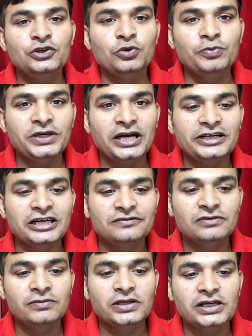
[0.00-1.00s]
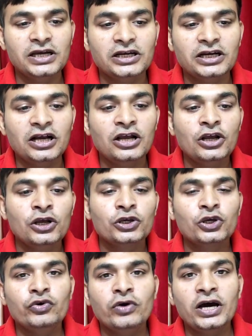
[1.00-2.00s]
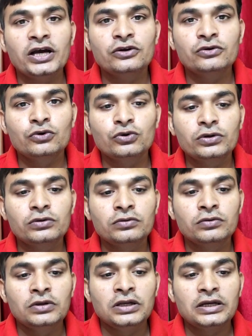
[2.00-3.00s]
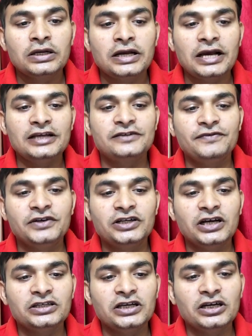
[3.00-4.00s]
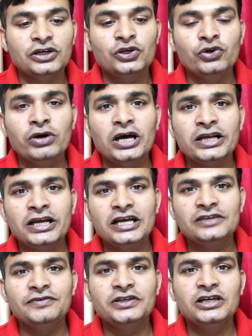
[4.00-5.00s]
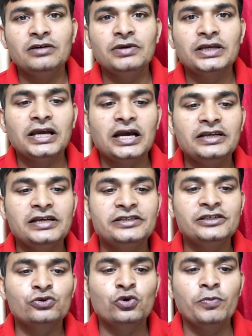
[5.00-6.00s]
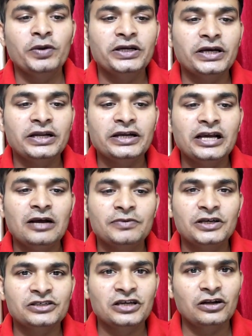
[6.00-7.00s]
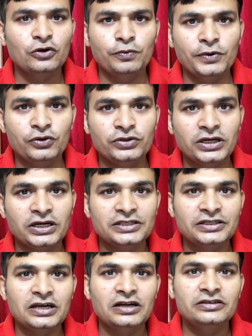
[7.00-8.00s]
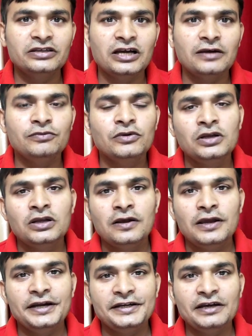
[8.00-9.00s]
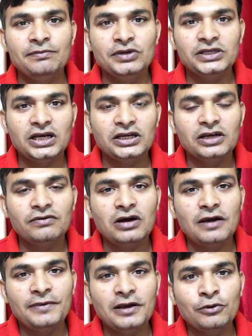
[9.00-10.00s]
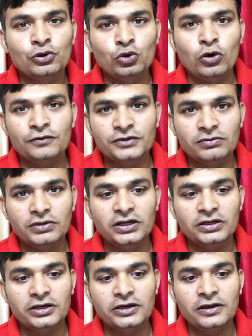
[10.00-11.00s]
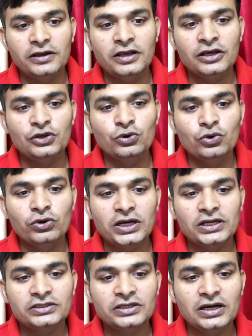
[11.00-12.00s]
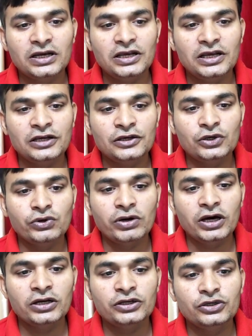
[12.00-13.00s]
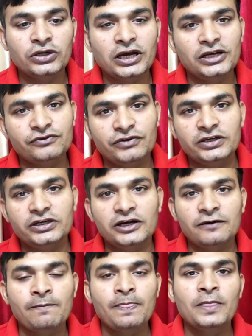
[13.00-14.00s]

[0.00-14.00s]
यू ट्रांसफ़र मिल जाएगा क्यू कैश विदड्रा आ जाएगा क्यू कैश विड्रा में क्या है जैसे इसको ओपन करेंगे आपका स्कैनर ओपन हो जाएगा स्कैनर से आप एटीएम पे जाएंगे वहाँ पे आपको दो ऑप्शन मिलेंगे एक यूनो कैश का एक क्यूआर कैश विड्रा